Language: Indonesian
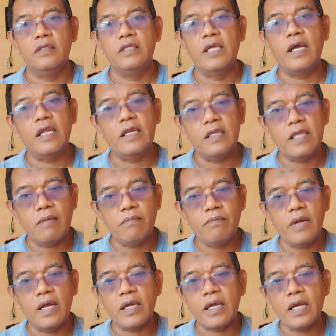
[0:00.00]
Jangan
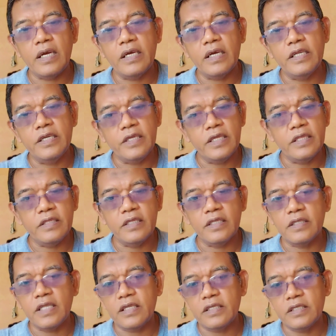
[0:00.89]
tampakkan
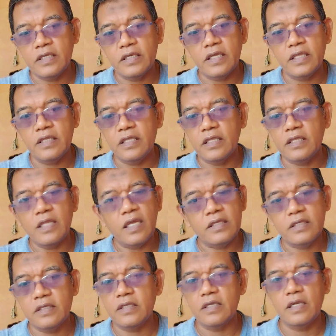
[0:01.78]

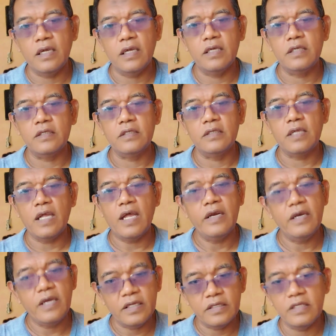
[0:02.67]
identitas-identitas eh,
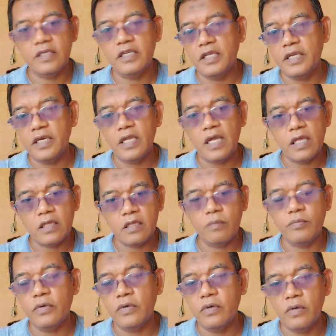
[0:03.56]
Anda sendiri
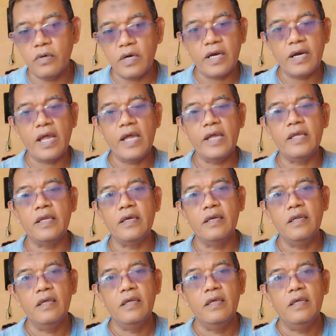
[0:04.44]
ataupun orang
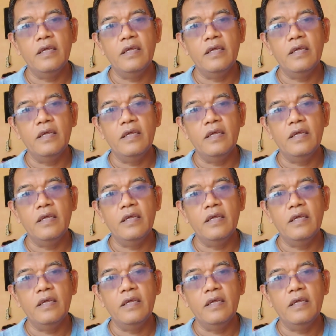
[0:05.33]
lain.